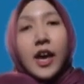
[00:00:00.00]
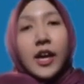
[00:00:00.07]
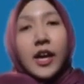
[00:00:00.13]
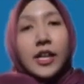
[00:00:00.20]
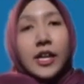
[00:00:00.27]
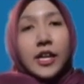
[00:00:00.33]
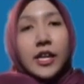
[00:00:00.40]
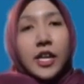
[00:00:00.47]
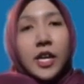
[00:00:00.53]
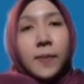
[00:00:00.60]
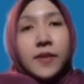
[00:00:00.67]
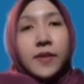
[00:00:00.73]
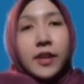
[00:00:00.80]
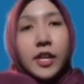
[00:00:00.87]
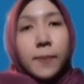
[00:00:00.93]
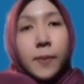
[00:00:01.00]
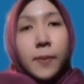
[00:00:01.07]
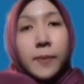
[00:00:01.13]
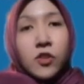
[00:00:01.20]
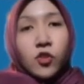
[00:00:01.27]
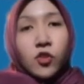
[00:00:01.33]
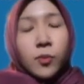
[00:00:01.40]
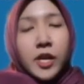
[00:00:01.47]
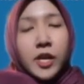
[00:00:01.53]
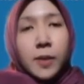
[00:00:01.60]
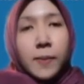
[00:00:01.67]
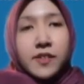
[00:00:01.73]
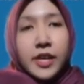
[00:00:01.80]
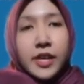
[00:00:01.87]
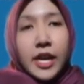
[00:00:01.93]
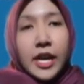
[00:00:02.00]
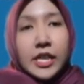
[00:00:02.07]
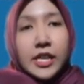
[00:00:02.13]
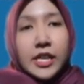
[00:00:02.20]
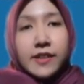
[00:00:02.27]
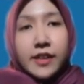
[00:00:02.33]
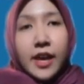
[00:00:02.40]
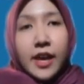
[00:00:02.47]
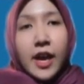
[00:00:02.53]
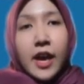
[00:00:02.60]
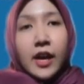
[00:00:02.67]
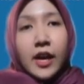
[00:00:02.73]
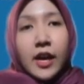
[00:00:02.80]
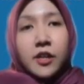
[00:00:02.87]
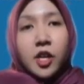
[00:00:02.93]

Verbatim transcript: Hal ini menjadi pemicu bagi masyarakat desa akan